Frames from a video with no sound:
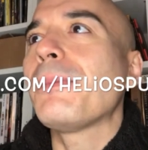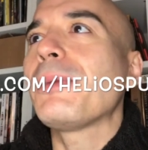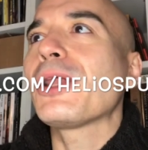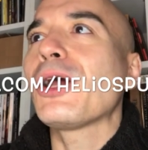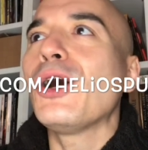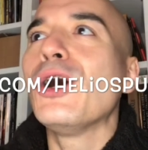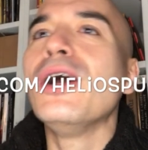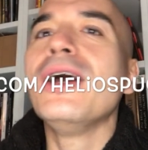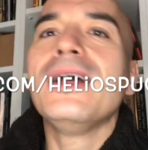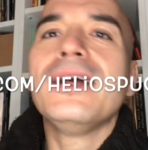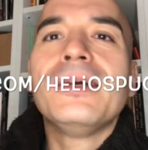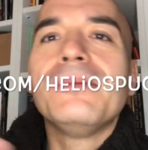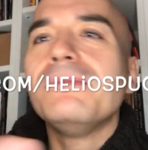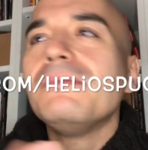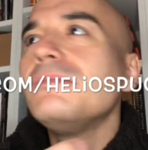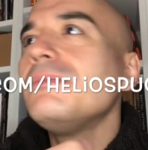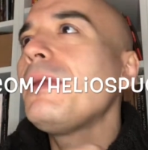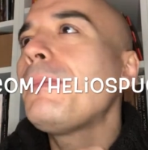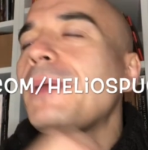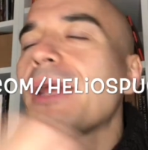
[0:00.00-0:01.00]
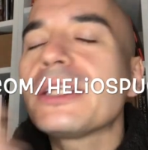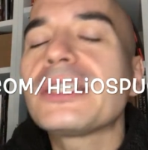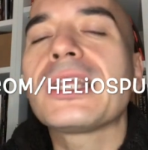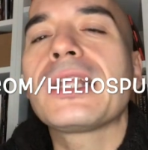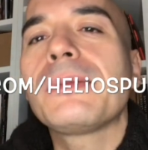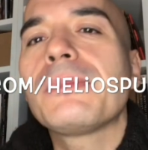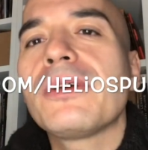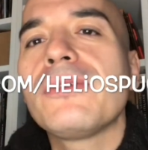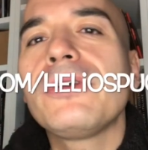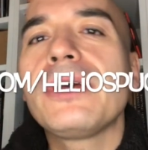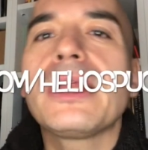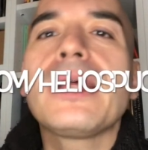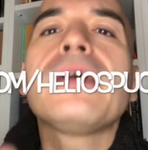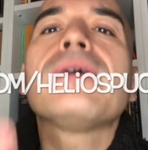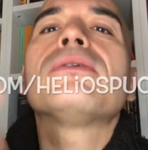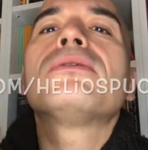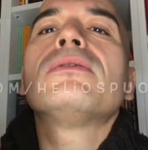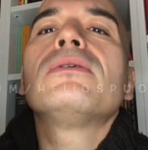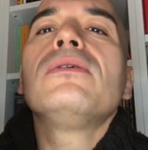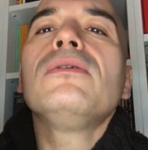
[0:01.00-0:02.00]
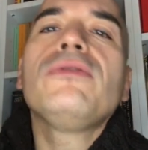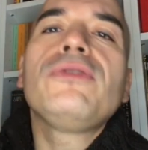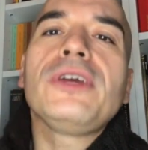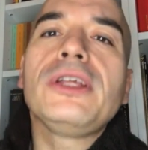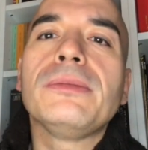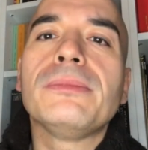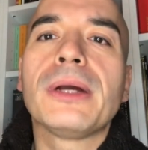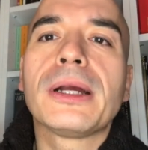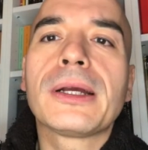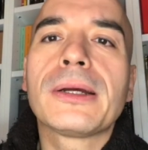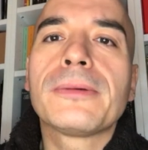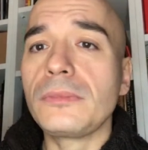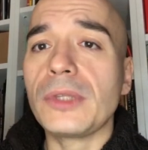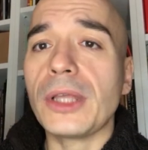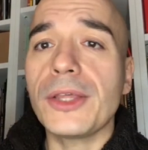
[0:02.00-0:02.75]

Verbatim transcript: però mi piacerebbe avere un feedback.